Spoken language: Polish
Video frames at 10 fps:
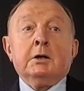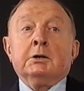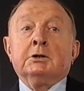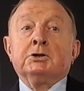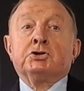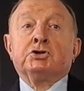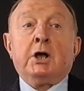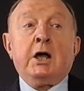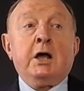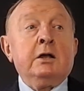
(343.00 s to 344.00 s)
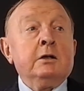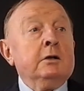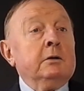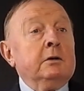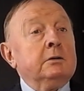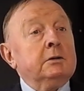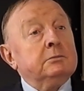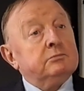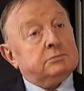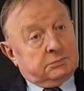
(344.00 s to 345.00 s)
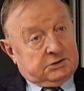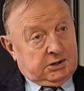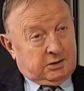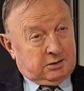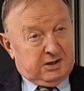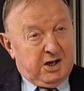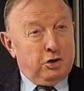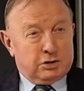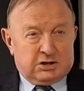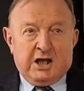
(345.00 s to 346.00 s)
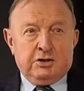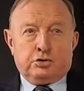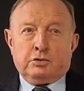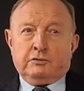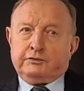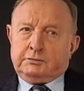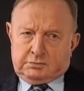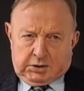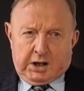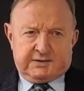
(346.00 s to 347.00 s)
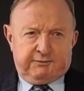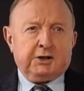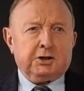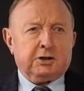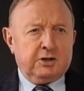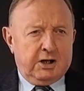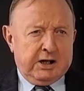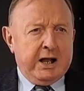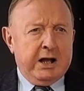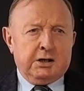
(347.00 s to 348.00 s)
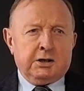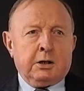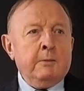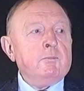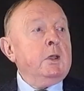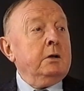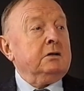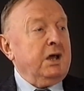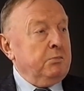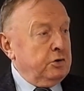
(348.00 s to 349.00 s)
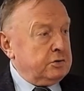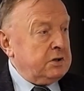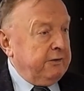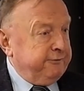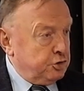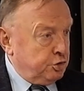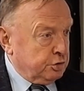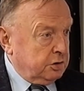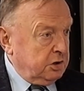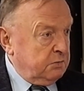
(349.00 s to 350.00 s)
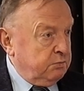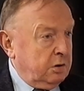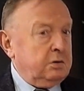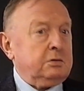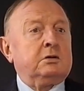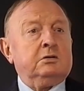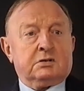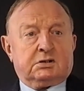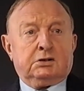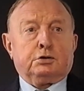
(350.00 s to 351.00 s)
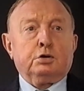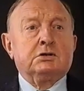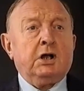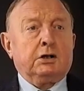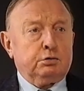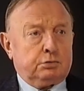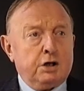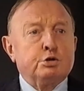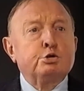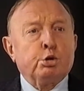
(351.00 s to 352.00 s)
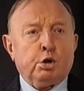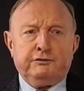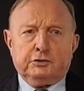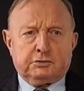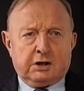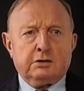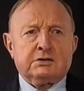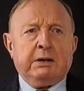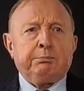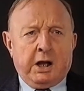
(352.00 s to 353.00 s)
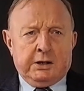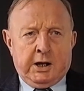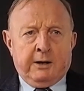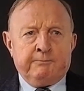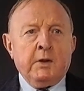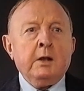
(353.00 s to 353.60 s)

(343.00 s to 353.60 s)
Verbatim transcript: y, że y, tych neosędziów, tak zwanych nielegalnych, nie można wyrzucić, bo konstytucja tutaj surowo tego zabrania